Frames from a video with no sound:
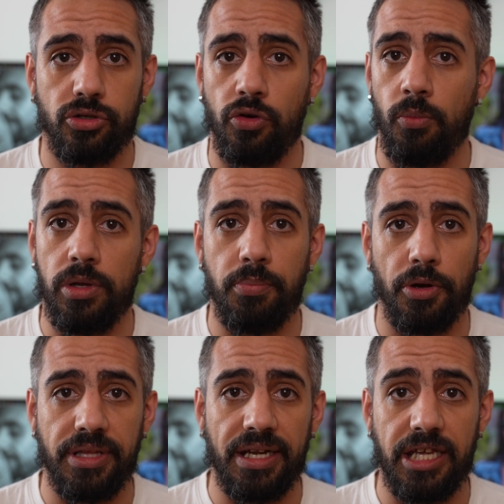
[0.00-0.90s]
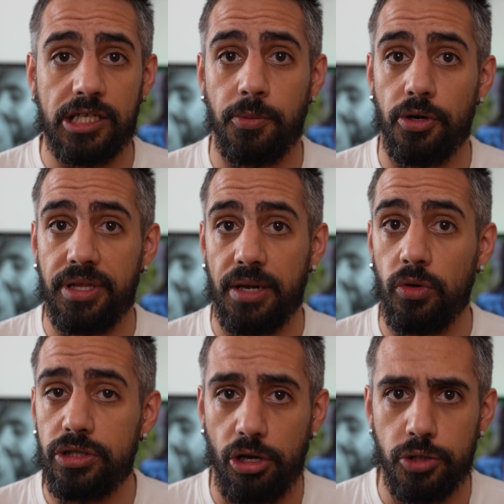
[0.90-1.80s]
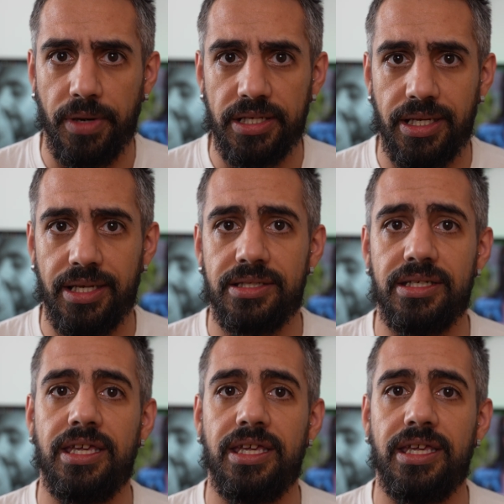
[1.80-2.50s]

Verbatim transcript: cómo importar y exportar vuestros presets